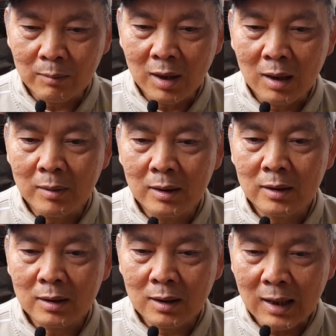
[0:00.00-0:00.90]
bể bơi như
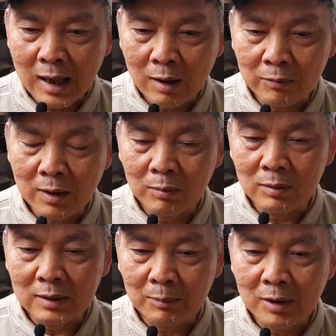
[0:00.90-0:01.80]
thế nào,
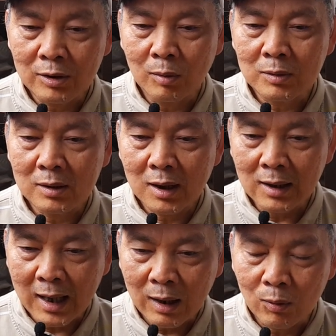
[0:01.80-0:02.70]
phòng tập thể dục như thế
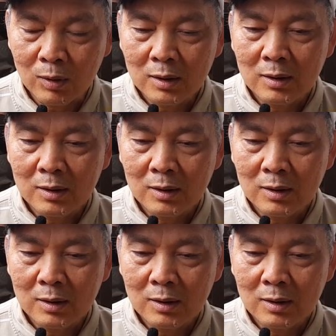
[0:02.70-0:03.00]
nào.